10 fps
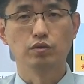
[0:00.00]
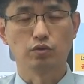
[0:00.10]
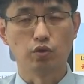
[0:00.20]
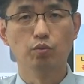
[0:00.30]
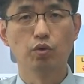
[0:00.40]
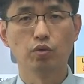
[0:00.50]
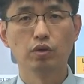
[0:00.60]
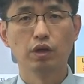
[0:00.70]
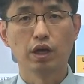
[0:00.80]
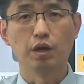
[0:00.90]

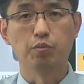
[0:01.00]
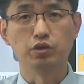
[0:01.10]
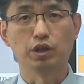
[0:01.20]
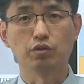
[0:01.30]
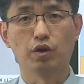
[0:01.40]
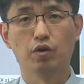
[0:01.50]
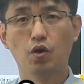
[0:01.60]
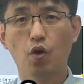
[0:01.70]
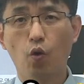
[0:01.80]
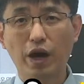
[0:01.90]
정복을 해보자고요.
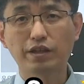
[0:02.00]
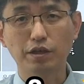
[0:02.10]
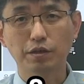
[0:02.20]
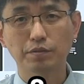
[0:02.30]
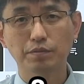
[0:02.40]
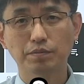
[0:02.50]
화이팅!